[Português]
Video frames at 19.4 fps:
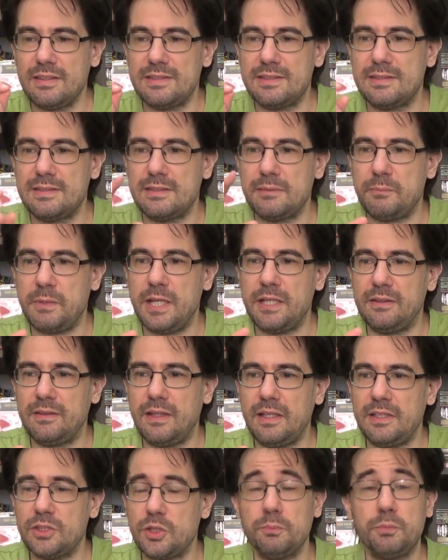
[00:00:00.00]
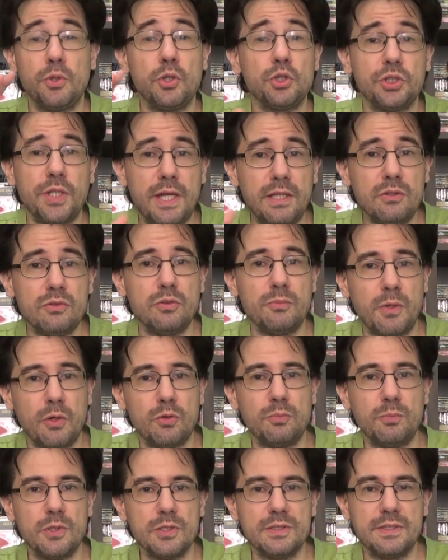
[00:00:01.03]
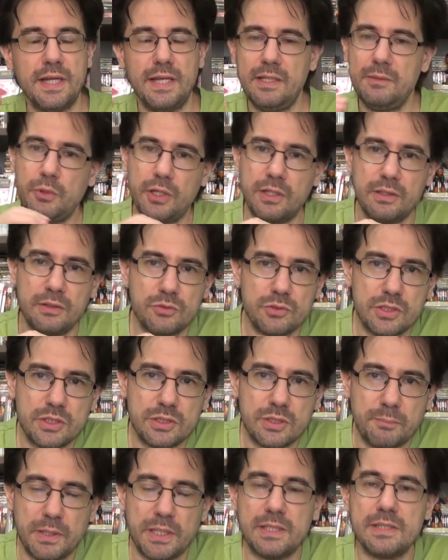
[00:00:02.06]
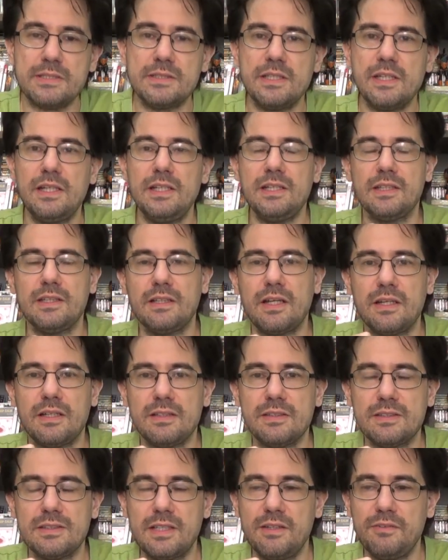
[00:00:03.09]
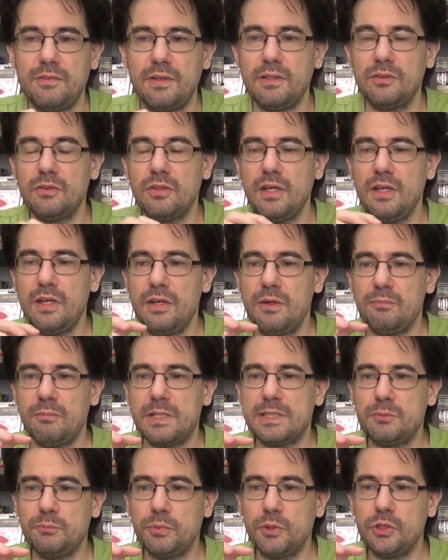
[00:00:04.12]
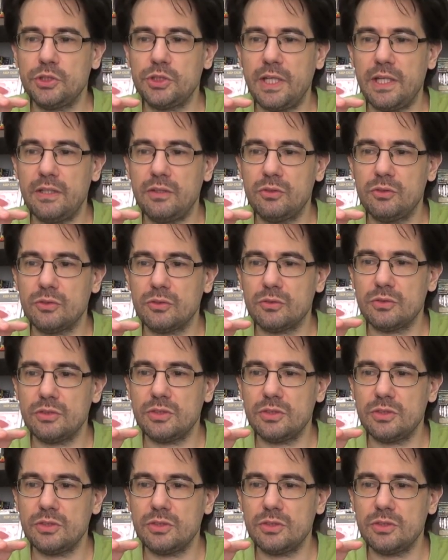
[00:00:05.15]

se pretende, é um projeto do Mauro Bozelli, embora não seja apenas ele que está escrevendo, mas é um projeto